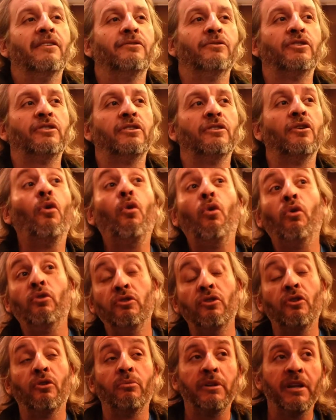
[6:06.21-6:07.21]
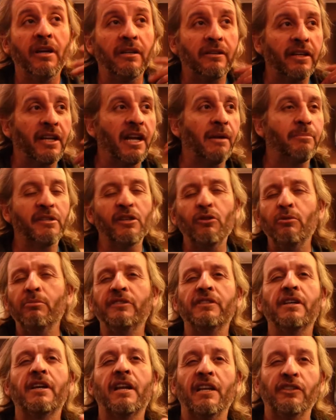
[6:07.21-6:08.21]
decís, uy, no, mira, terapia, ya lo
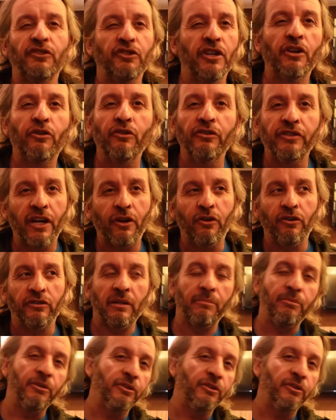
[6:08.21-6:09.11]
empieza a relacionar con otras cosas,